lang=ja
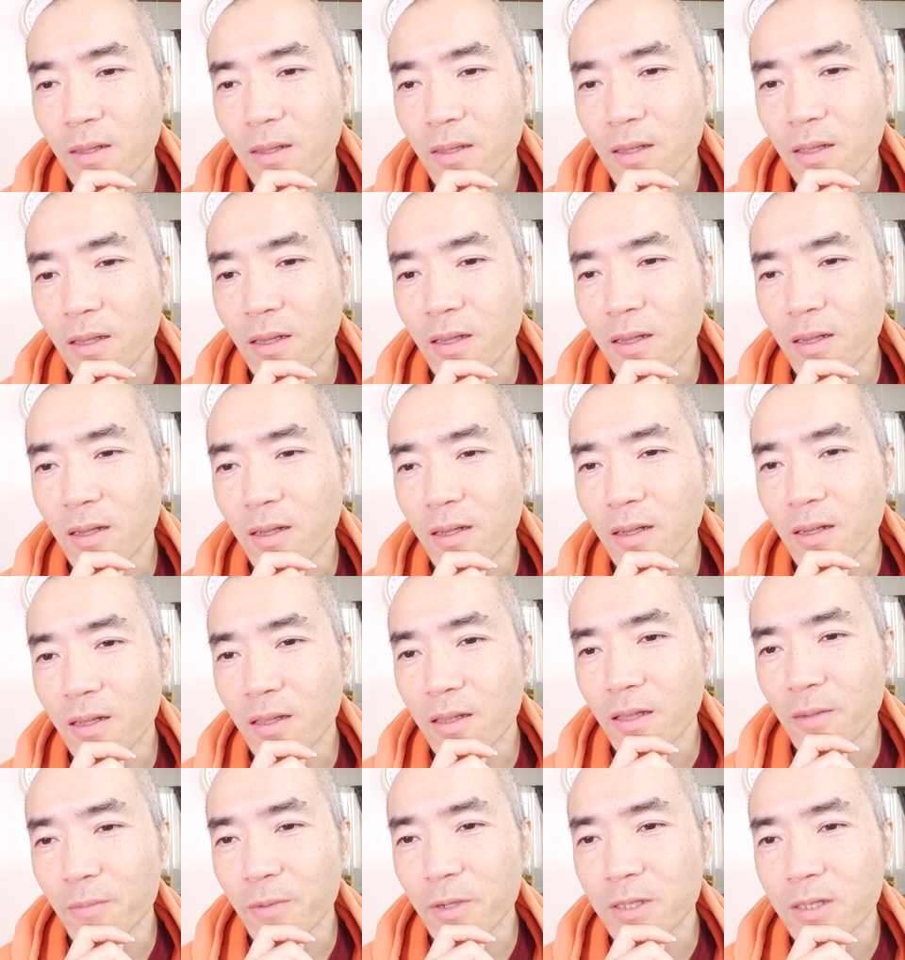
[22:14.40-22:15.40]
で
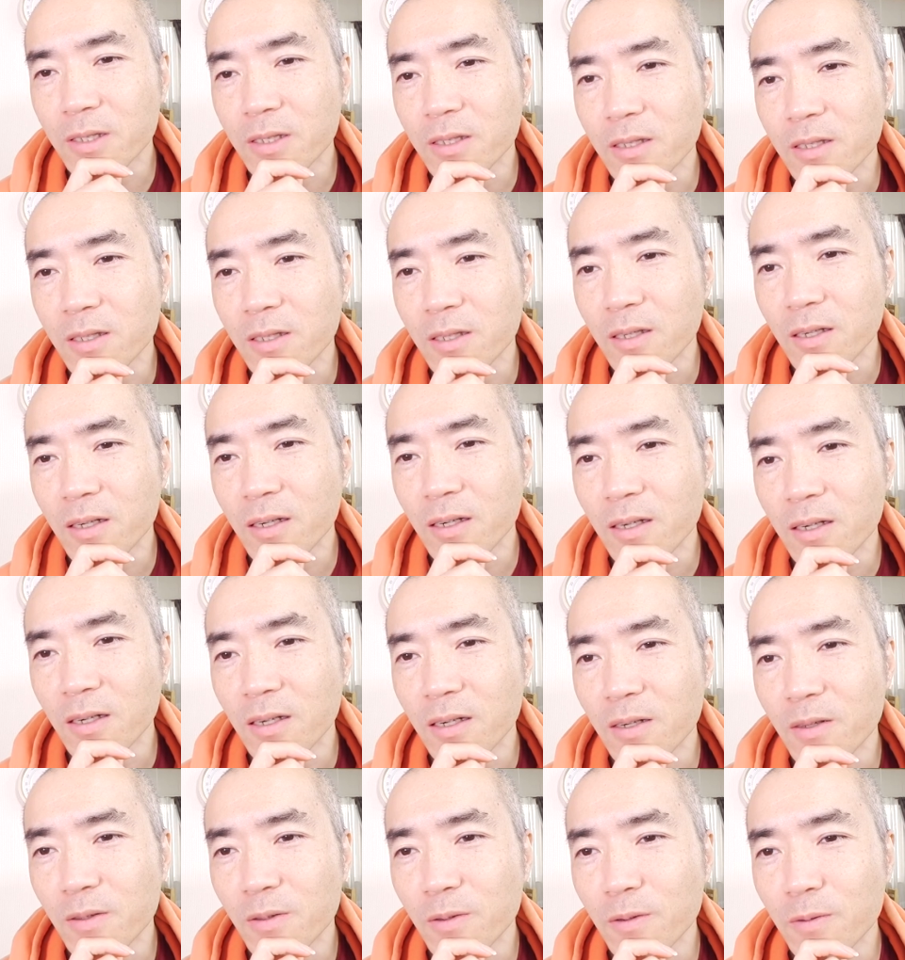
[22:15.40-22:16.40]
魂
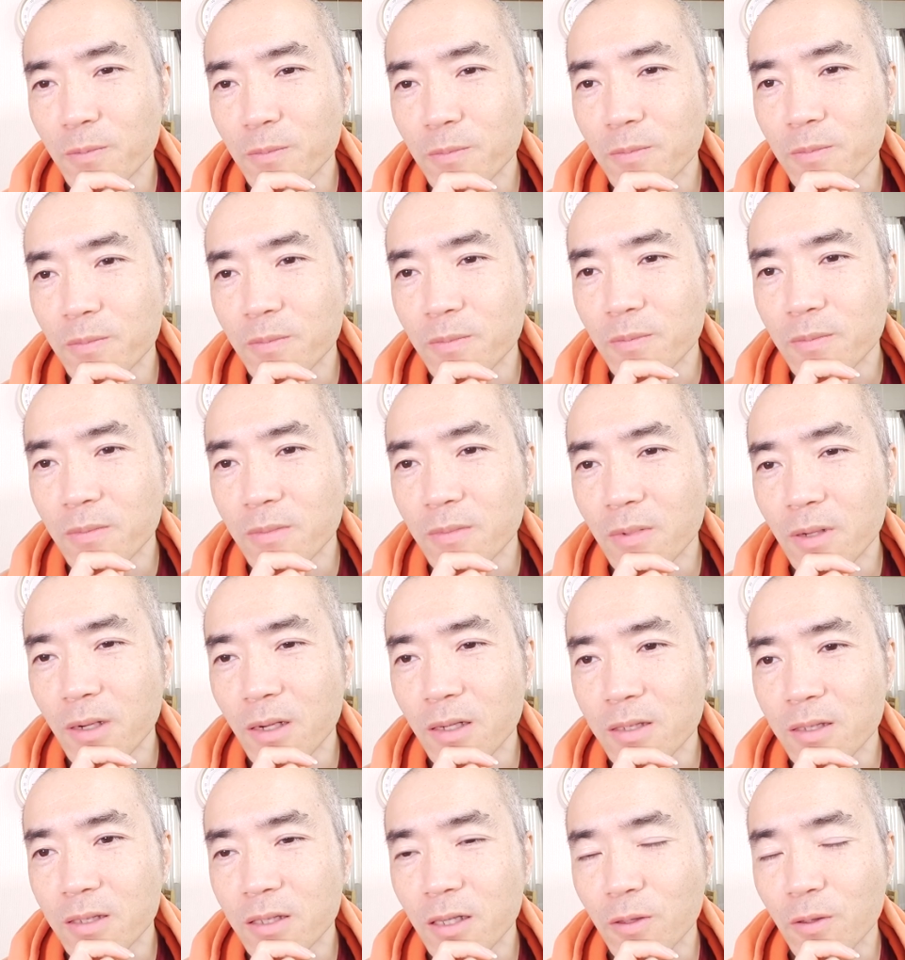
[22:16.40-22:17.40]
があのま
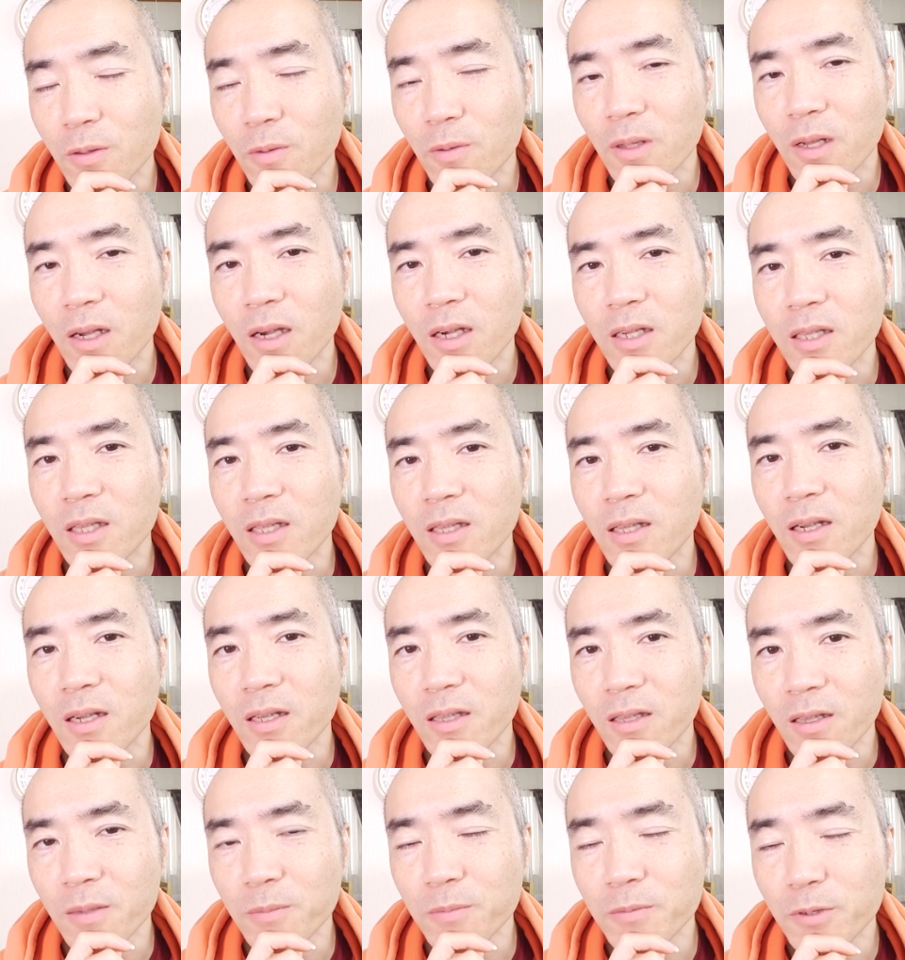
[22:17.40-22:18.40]
あ砂糖の入ってない
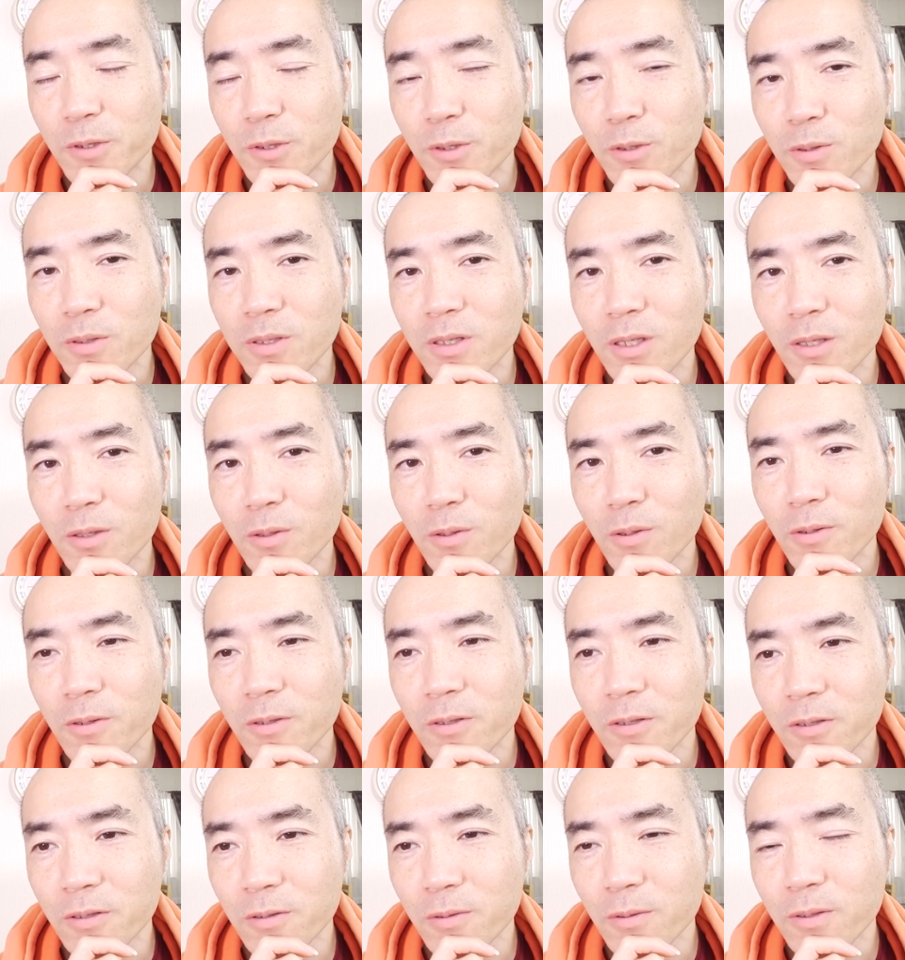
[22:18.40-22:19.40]
ね無調整豆
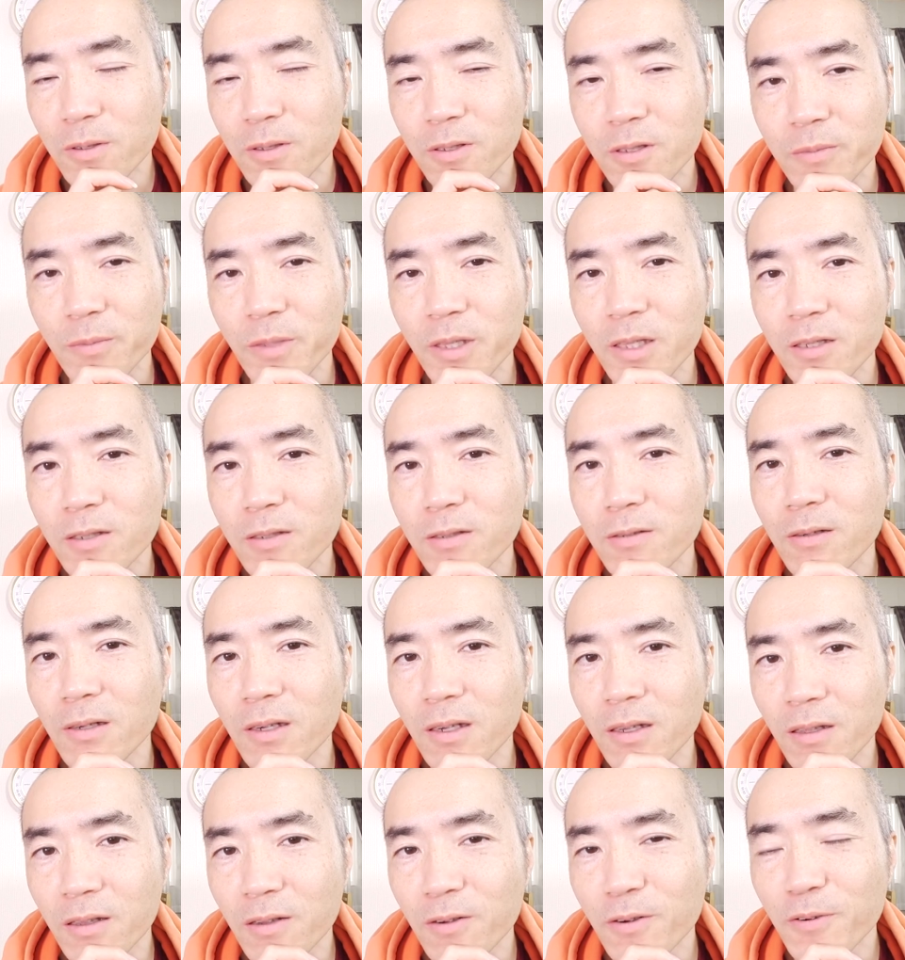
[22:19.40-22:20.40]
乳を勧めてくるわ
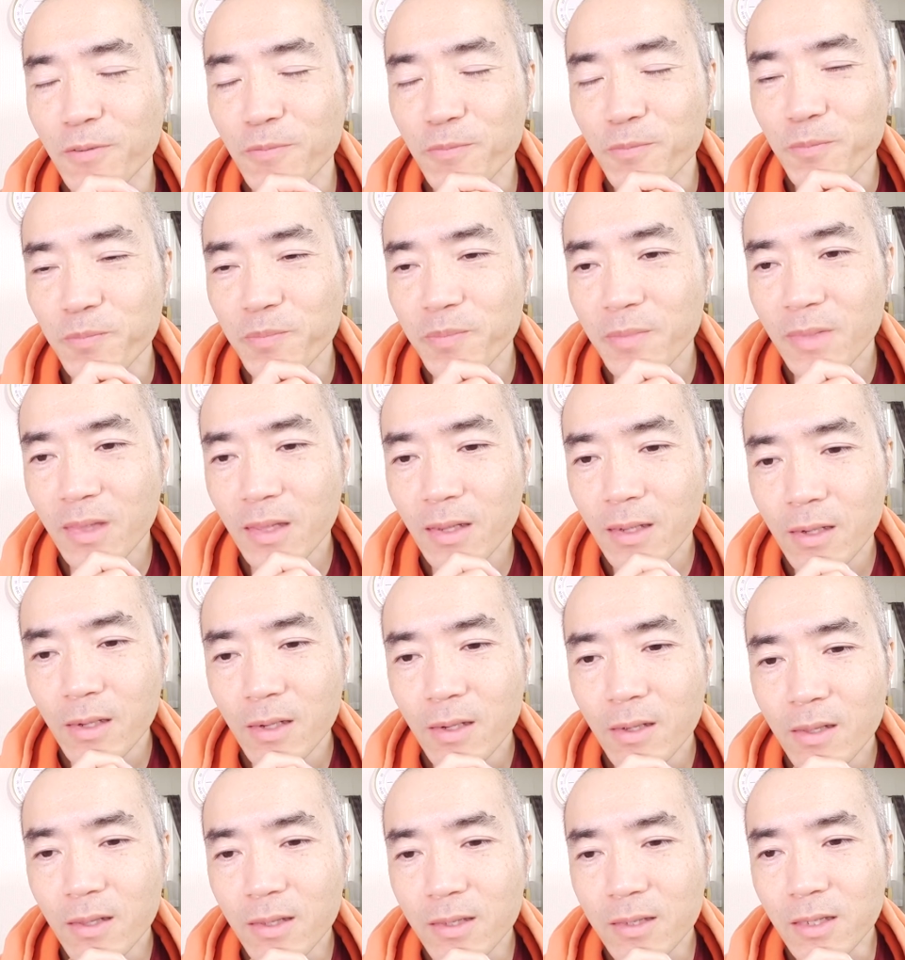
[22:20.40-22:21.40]
けだよ
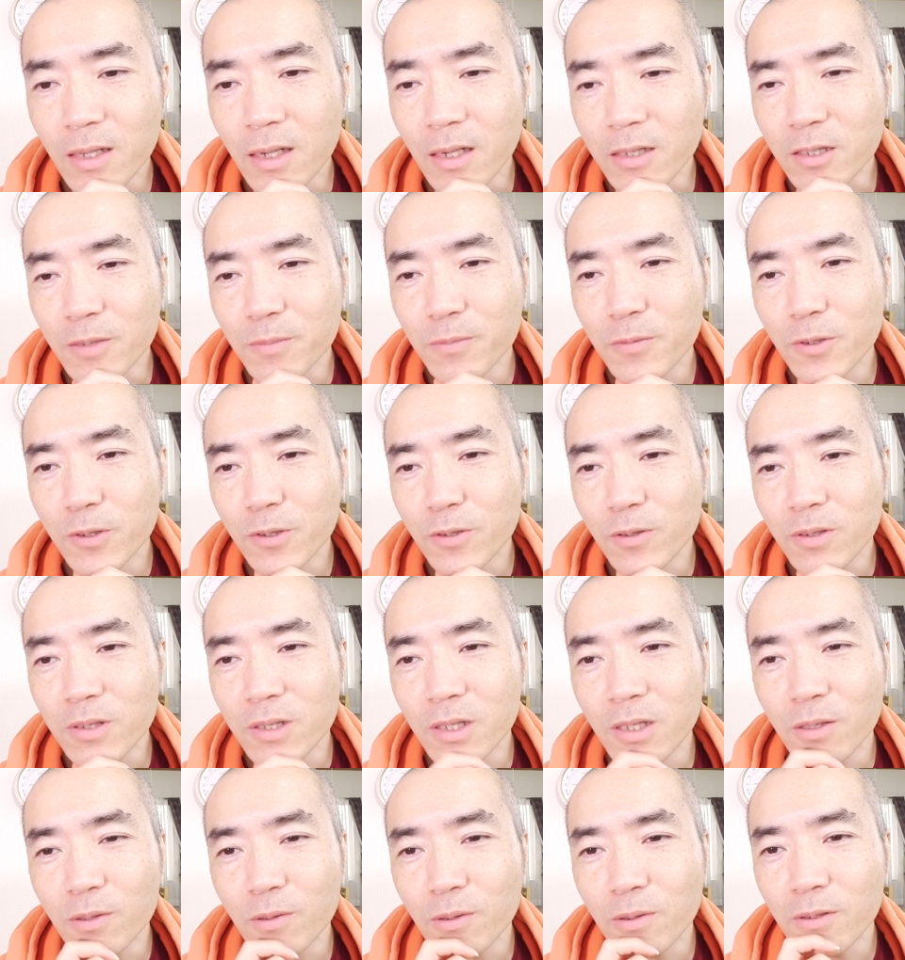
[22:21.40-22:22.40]
最初無調
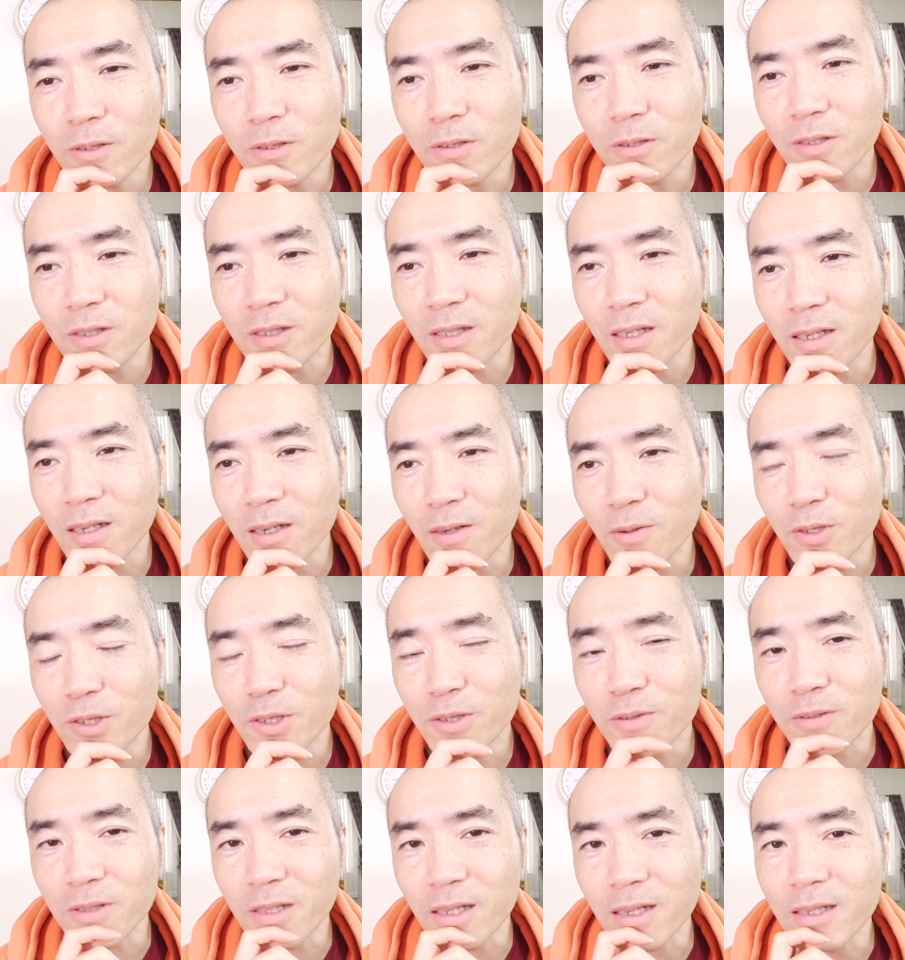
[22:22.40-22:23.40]
整豆乳なんか美味
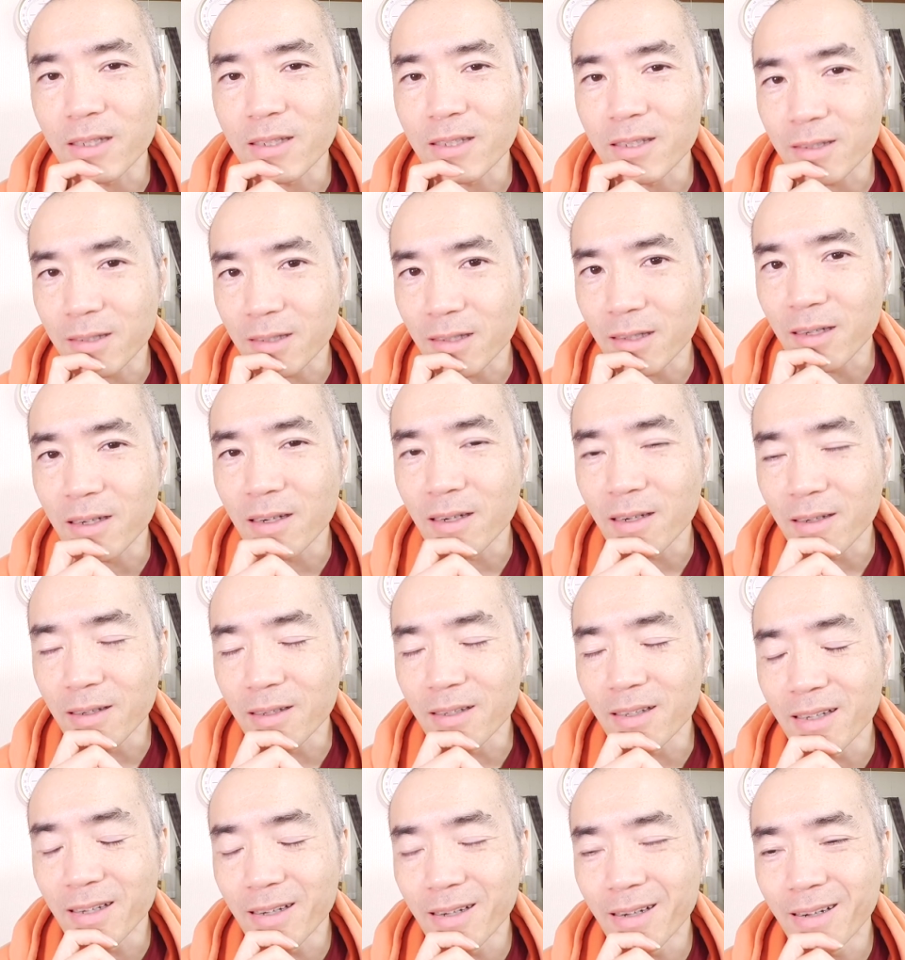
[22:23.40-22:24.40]
しくないし
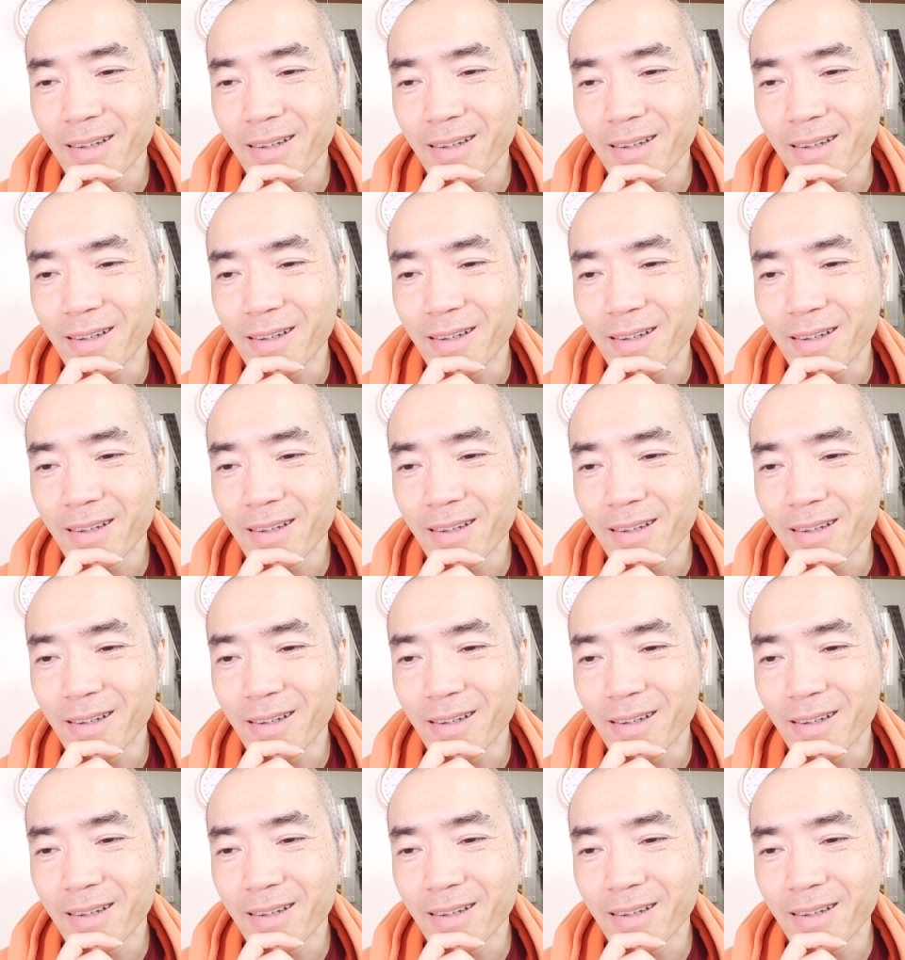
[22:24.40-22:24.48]
さ